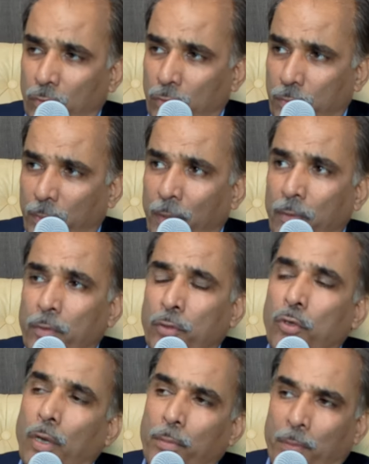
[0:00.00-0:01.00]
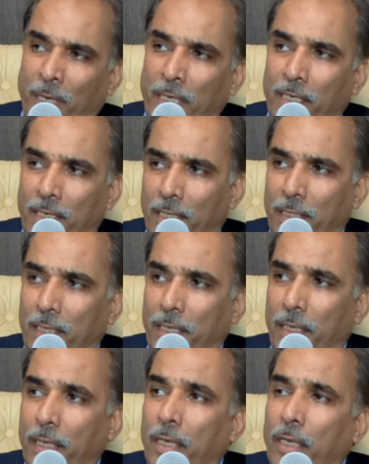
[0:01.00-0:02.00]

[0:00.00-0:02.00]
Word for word: उसमें उसको हम बीमारी कहते हैं